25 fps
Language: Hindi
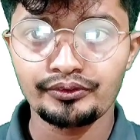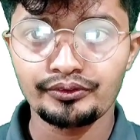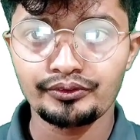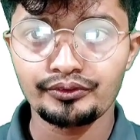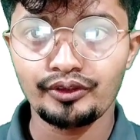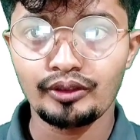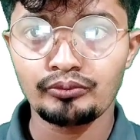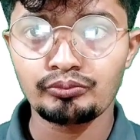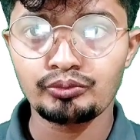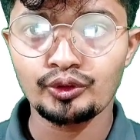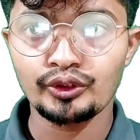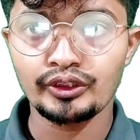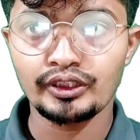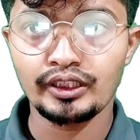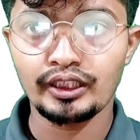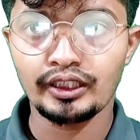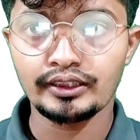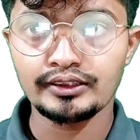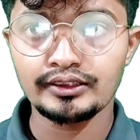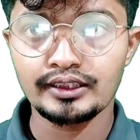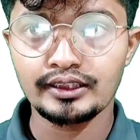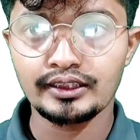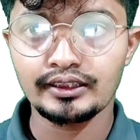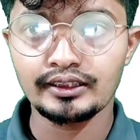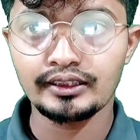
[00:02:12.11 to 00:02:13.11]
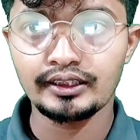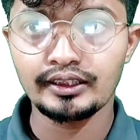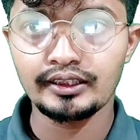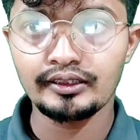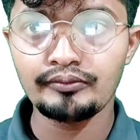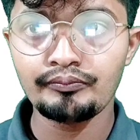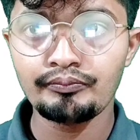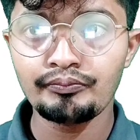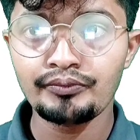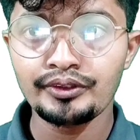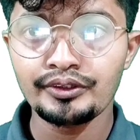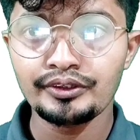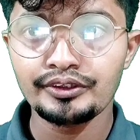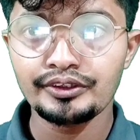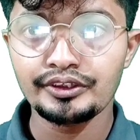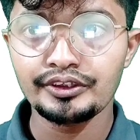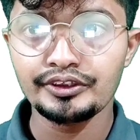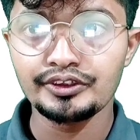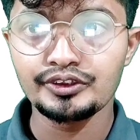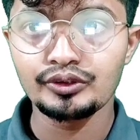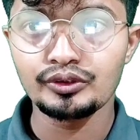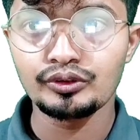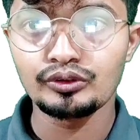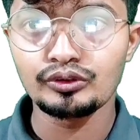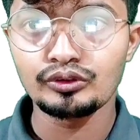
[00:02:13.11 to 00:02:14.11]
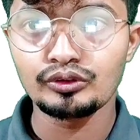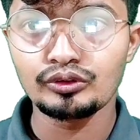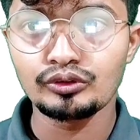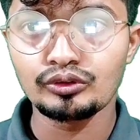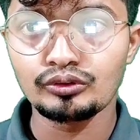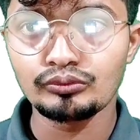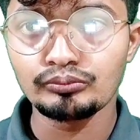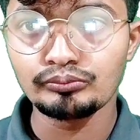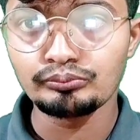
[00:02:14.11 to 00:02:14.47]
तो आपको याद रखना है कि जो